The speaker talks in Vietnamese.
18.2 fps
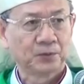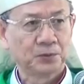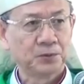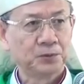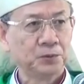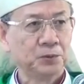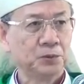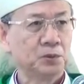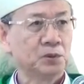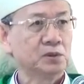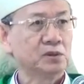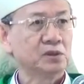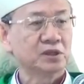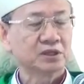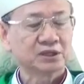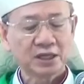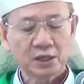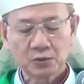
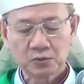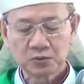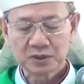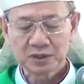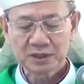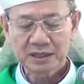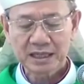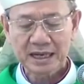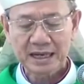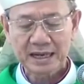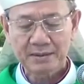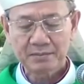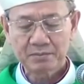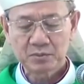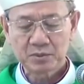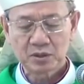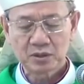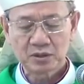Chúa thông
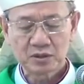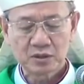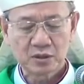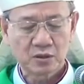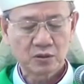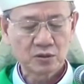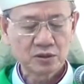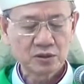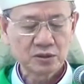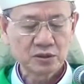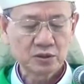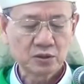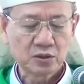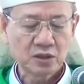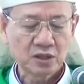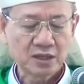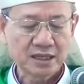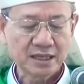cảm mọi nỗi
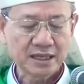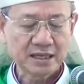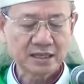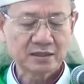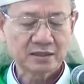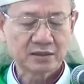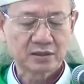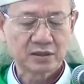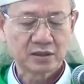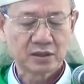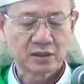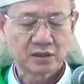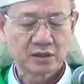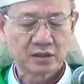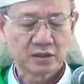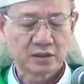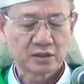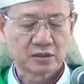khó khăn
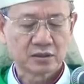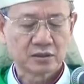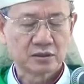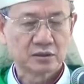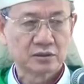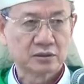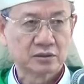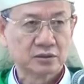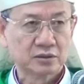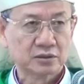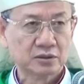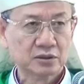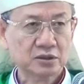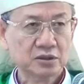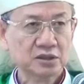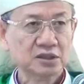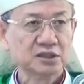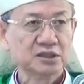
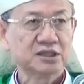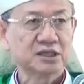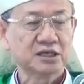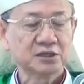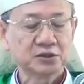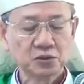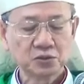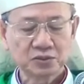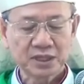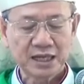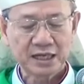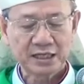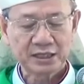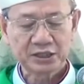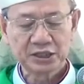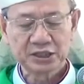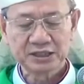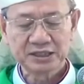hướng dẫn chúng
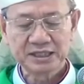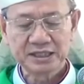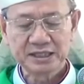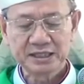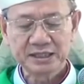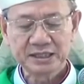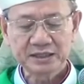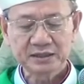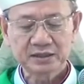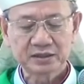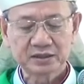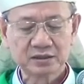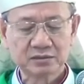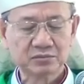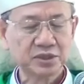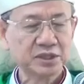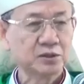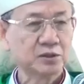ta từng chi tiết
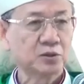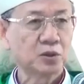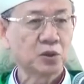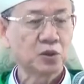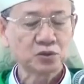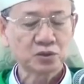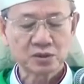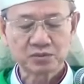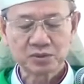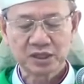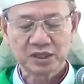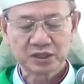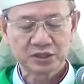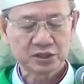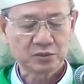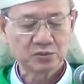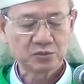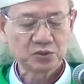Từng biến cố trong đời
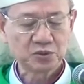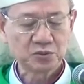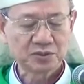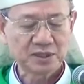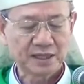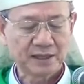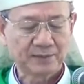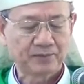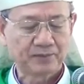sống chúng ta